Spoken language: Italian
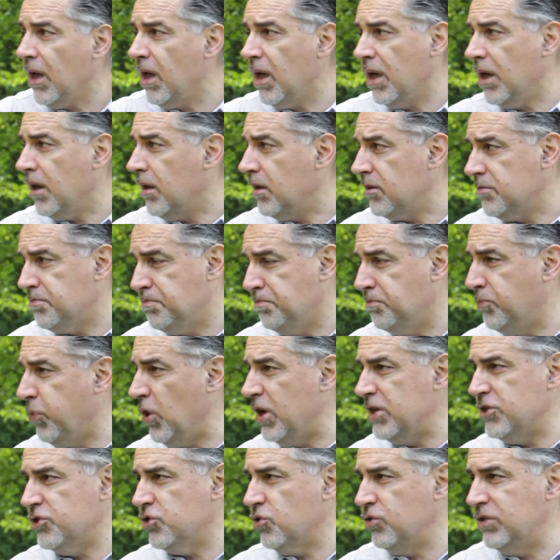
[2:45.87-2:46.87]
Eh,
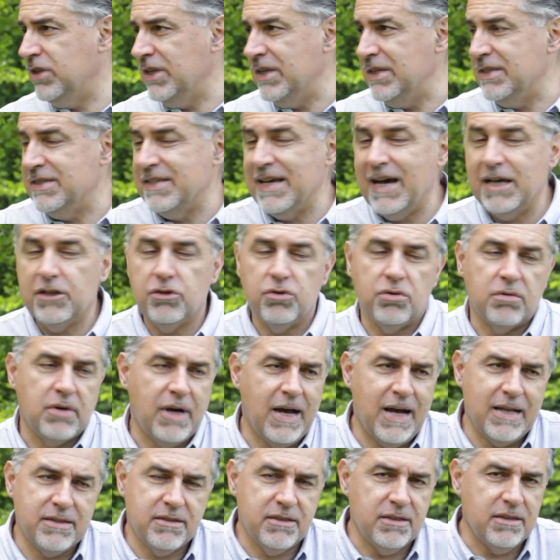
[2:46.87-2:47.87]
può essere utilizzato,
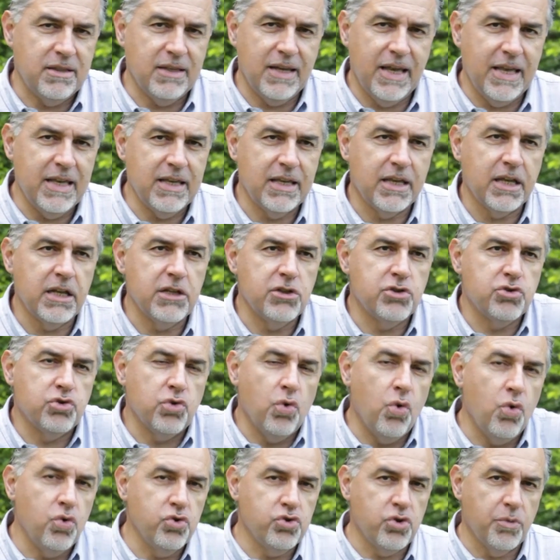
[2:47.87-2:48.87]
anzi direi che il
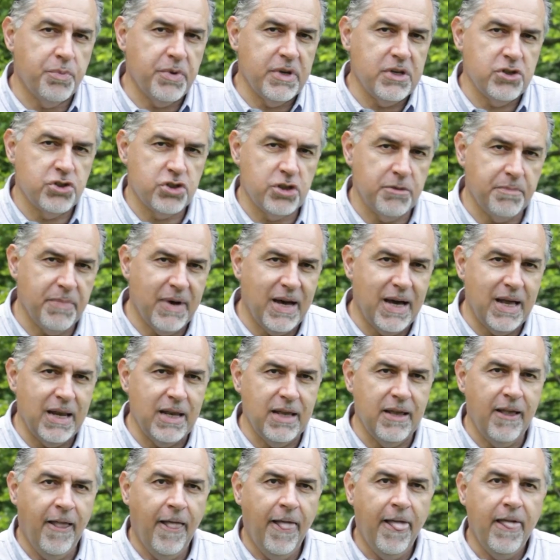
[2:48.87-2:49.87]
suo uso
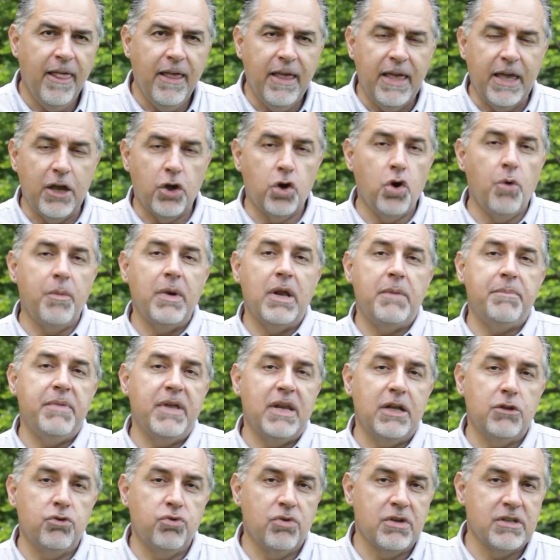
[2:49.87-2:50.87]
principale è come
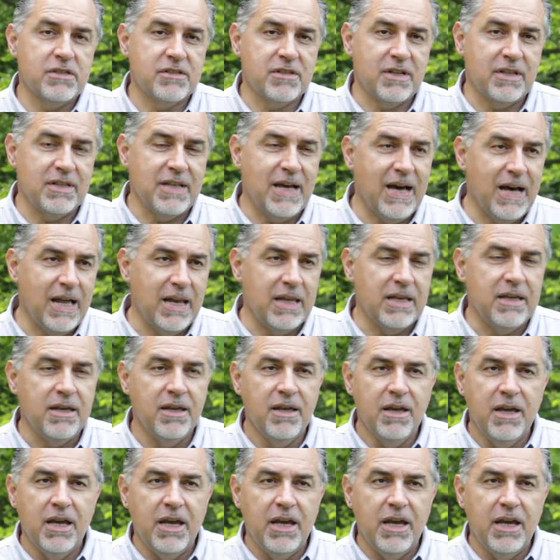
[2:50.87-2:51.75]
alberatura stradale,